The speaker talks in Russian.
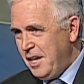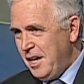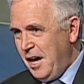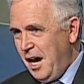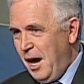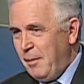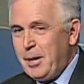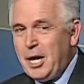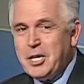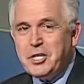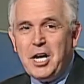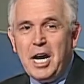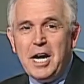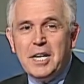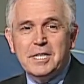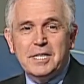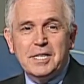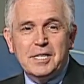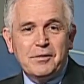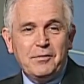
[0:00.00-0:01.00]

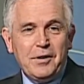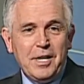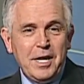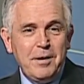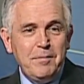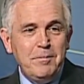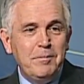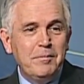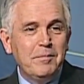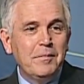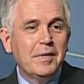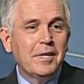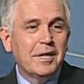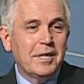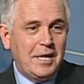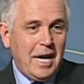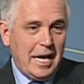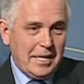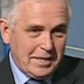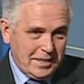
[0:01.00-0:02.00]
Обращаясь к своим
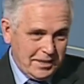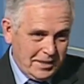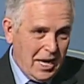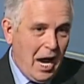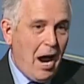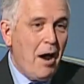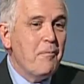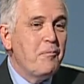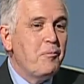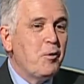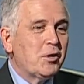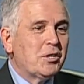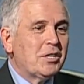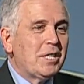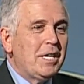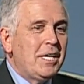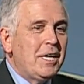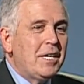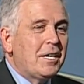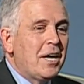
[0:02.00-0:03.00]
гостям
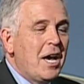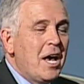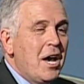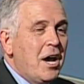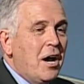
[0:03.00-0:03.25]
после их